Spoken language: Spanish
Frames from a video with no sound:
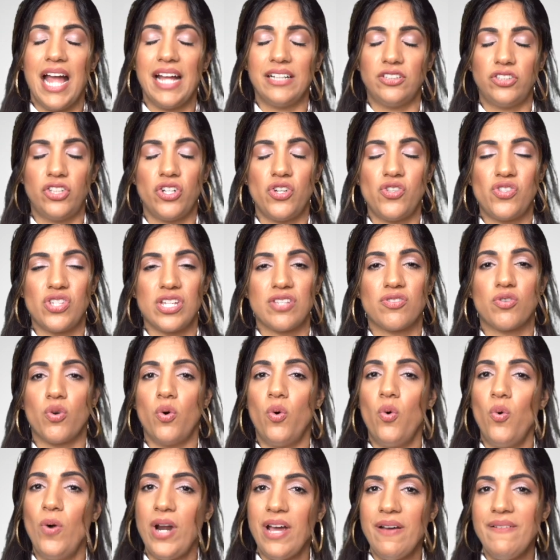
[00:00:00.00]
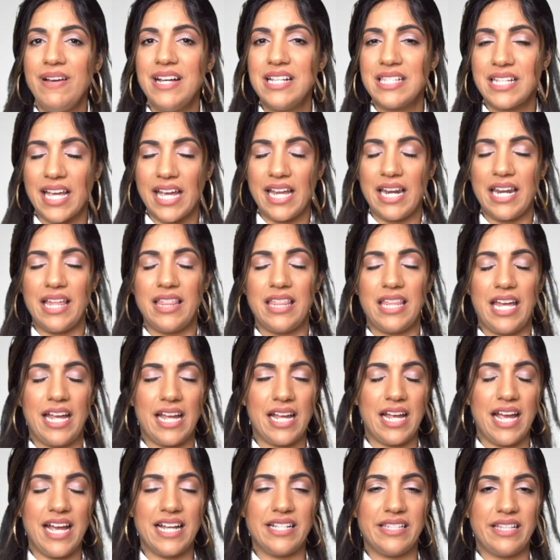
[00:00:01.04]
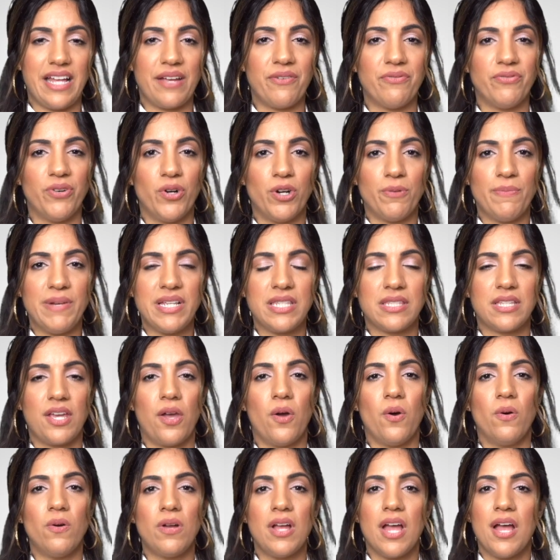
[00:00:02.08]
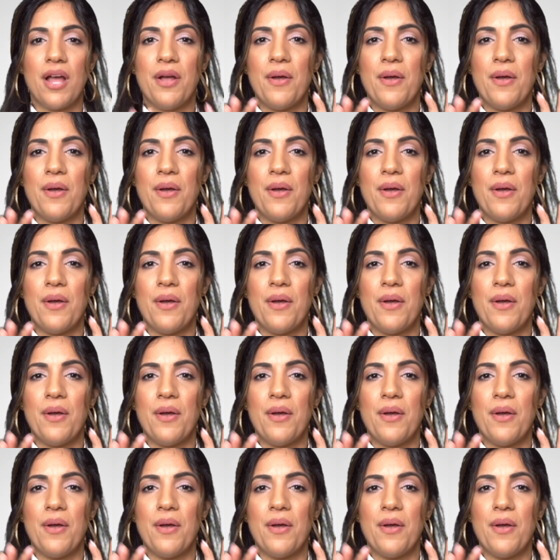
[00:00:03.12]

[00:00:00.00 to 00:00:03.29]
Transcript: Entonces, una vez que le den esta información,